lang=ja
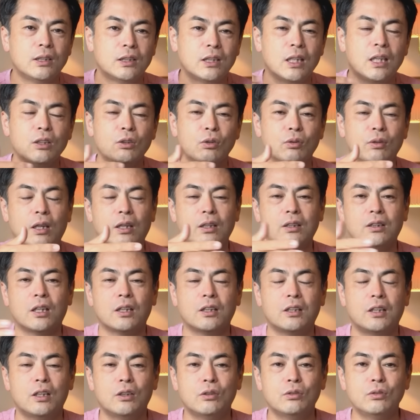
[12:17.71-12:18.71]
ちゃんと成り
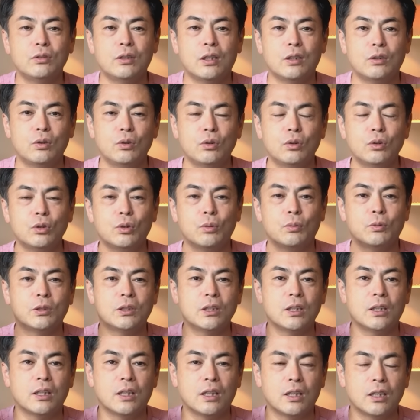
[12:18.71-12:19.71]
立っていくんだということも
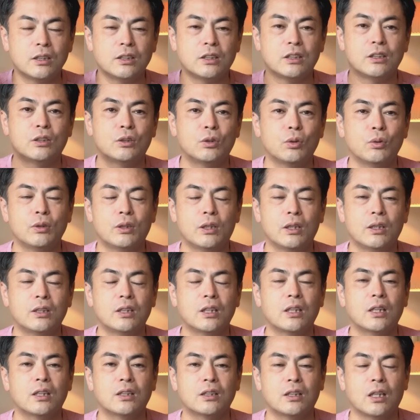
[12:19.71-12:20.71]
ぜひ知っておいてい
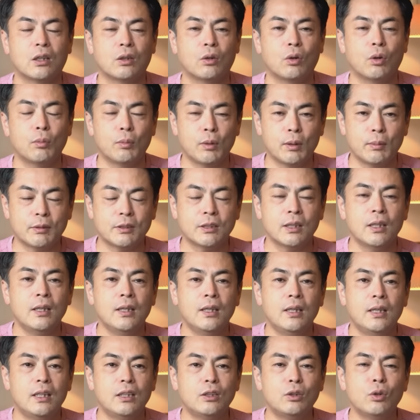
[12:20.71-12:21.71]
ただけたらと思いま
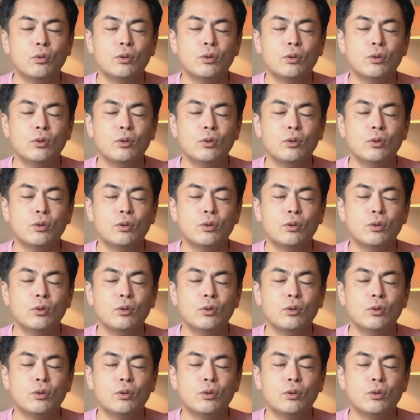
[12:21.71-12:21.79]
す。